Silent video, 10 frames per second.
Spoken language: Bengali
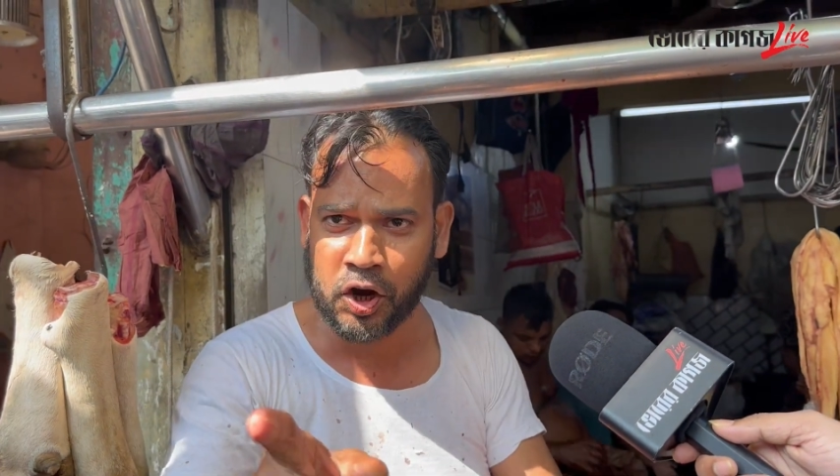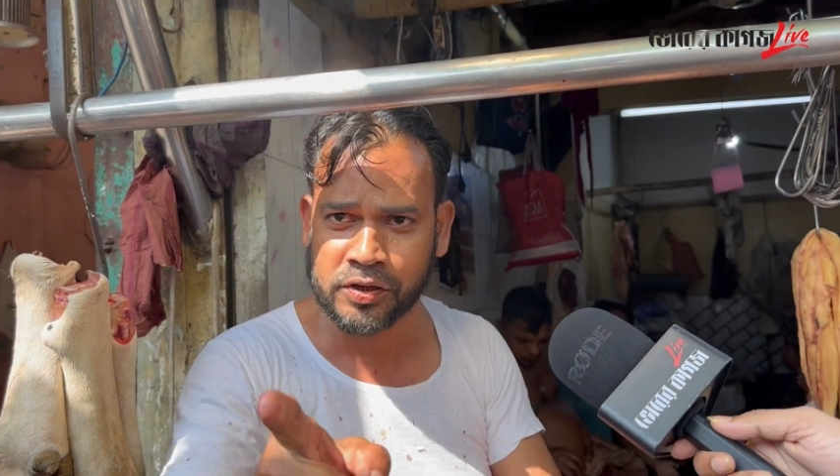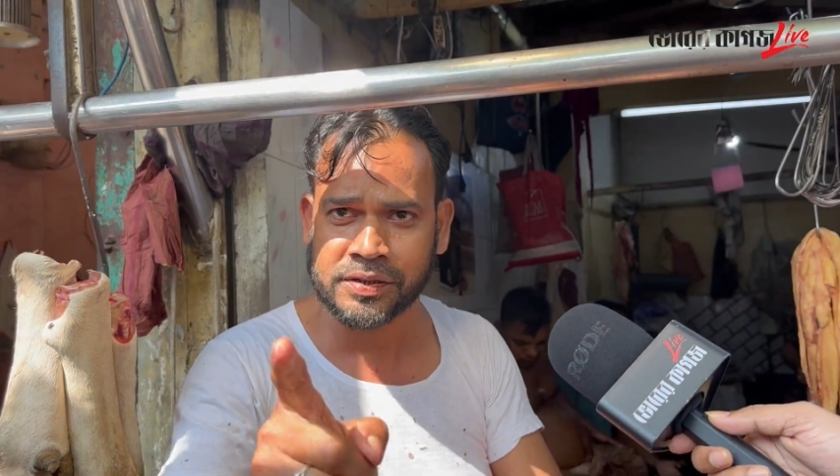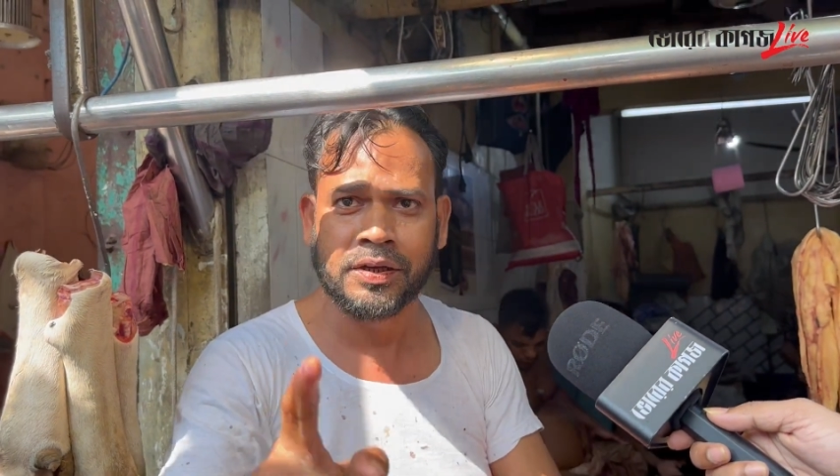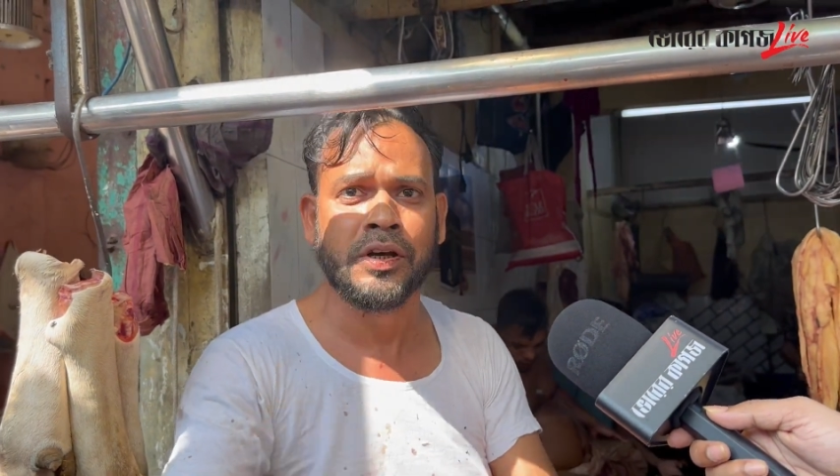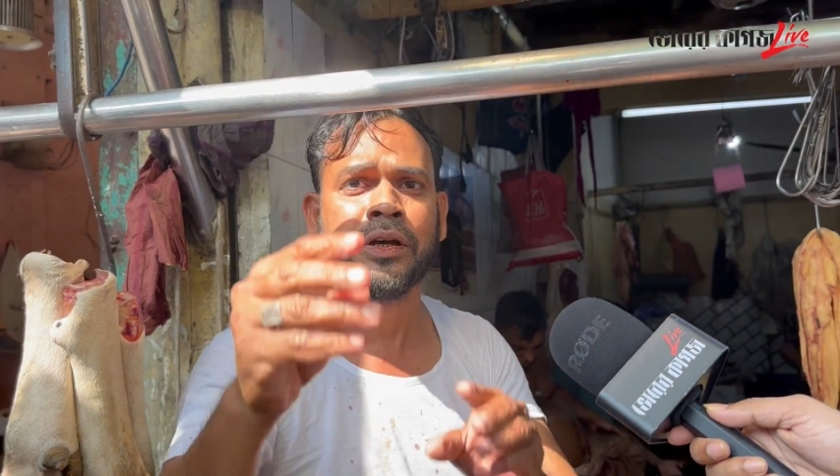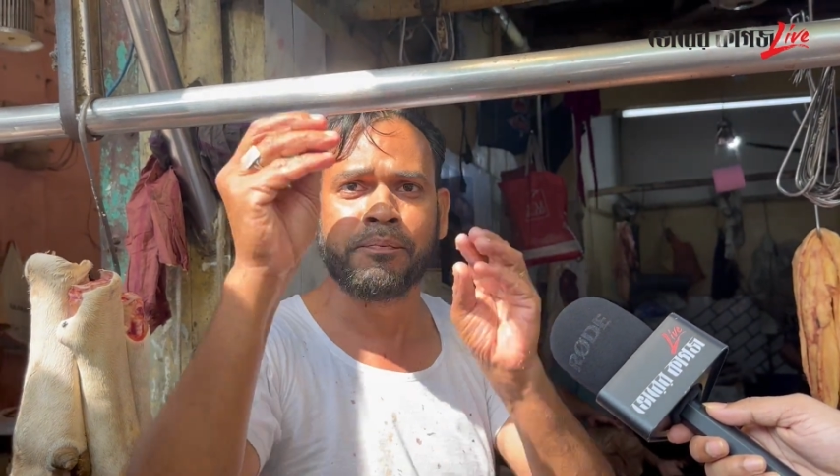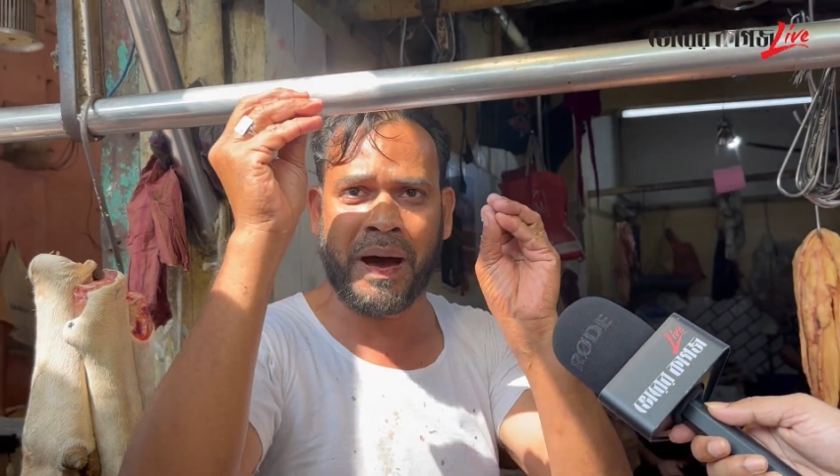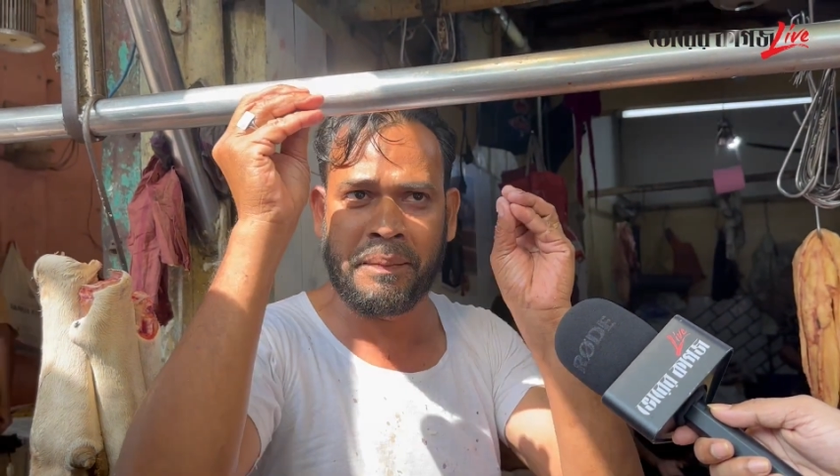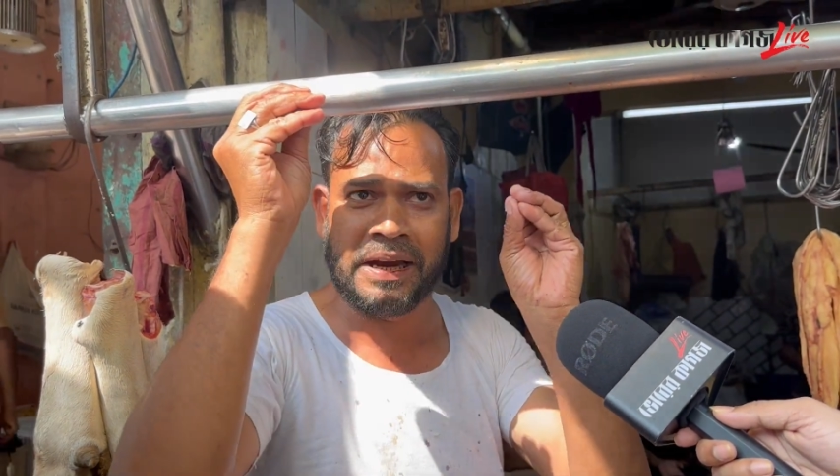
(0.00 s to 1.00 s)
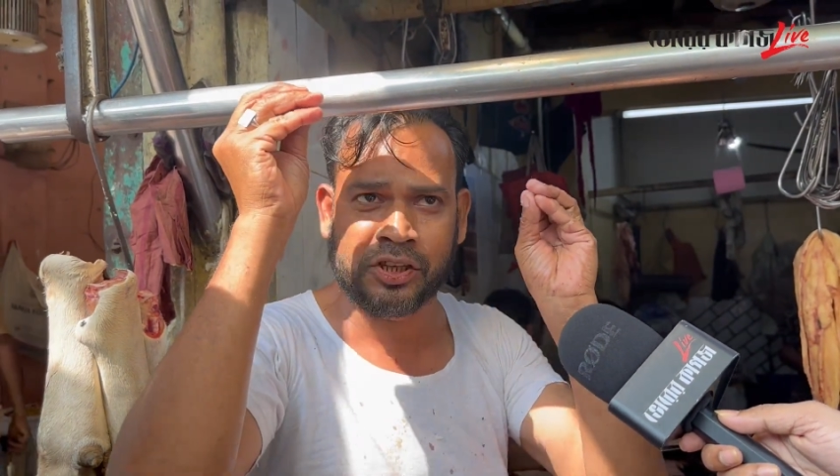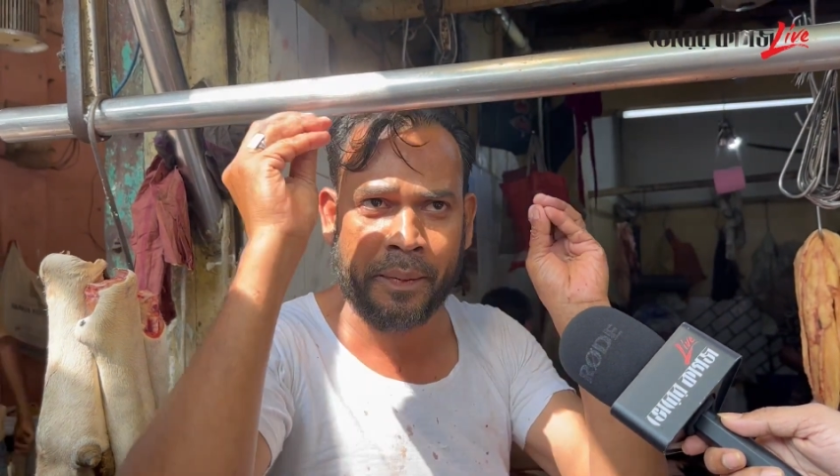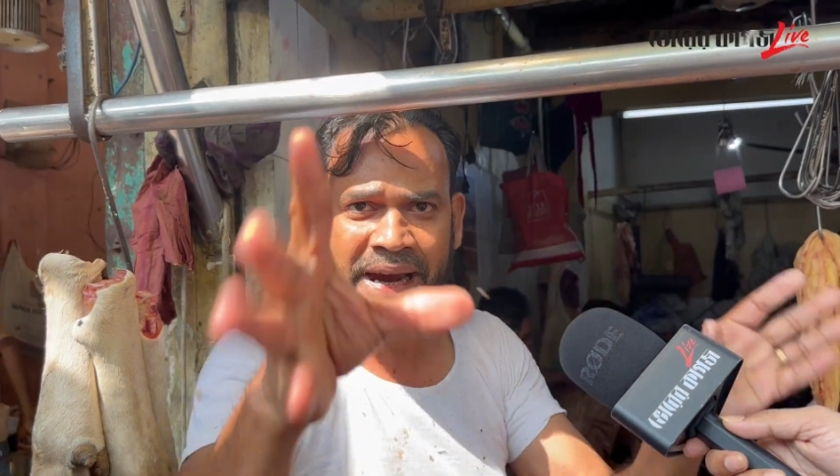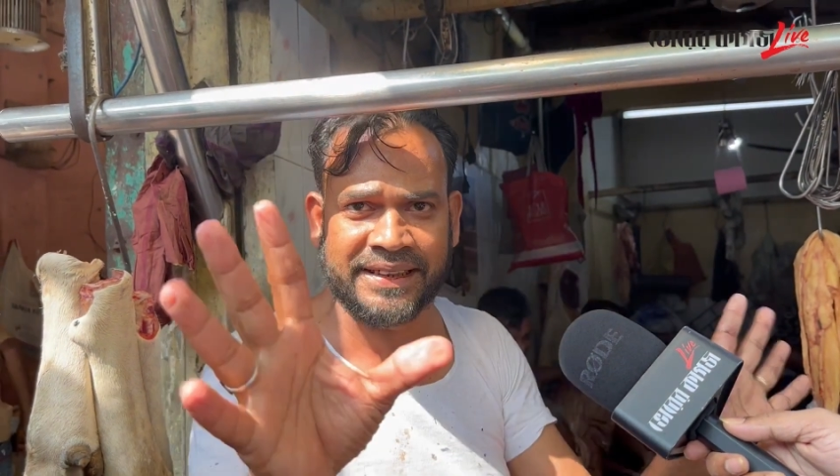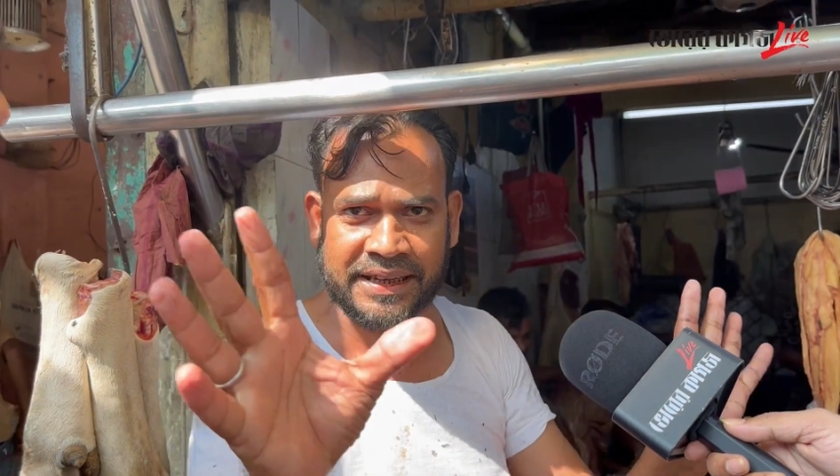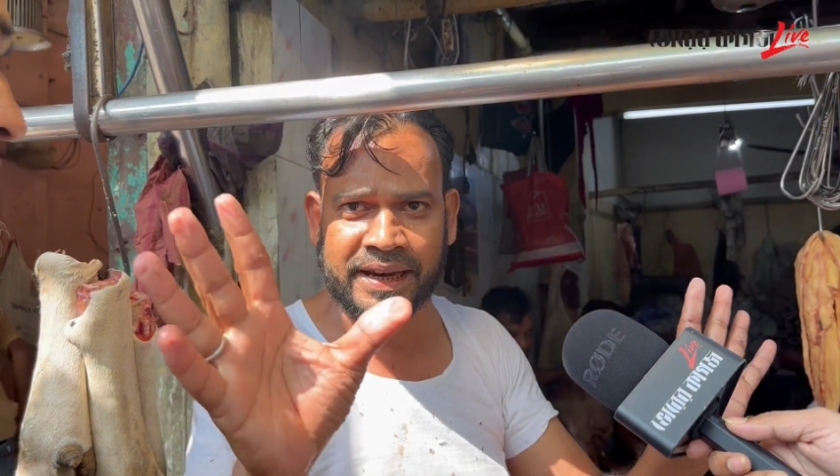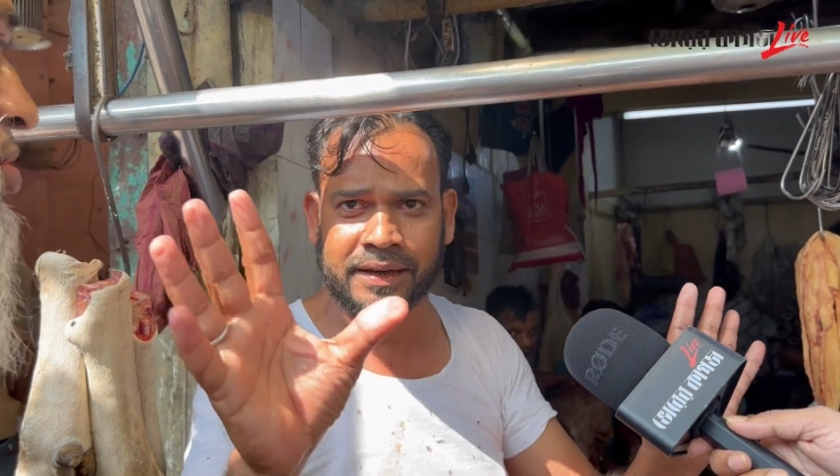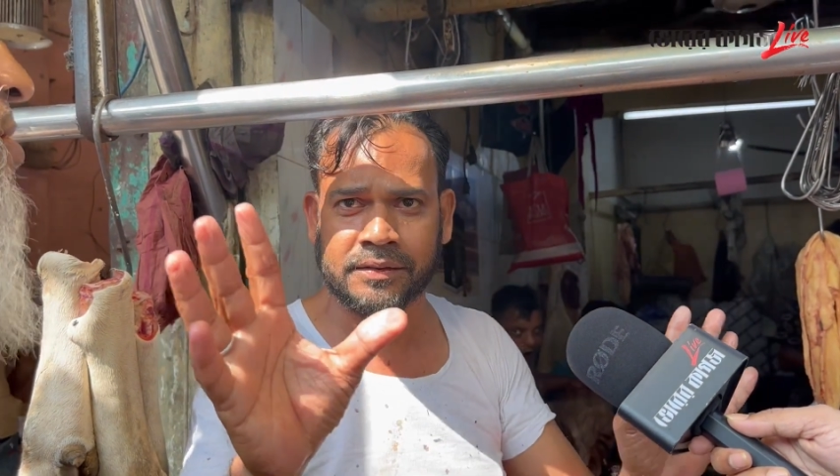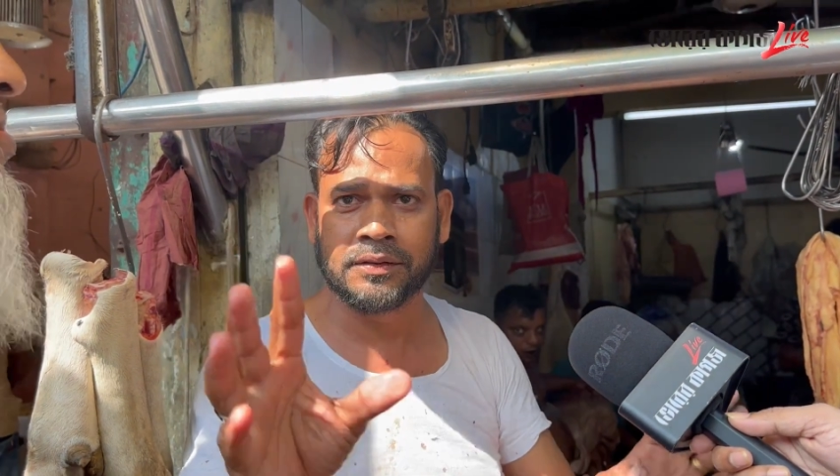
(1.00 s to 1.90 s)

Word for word: গোস পাবলিকে সবাই খাইতেছে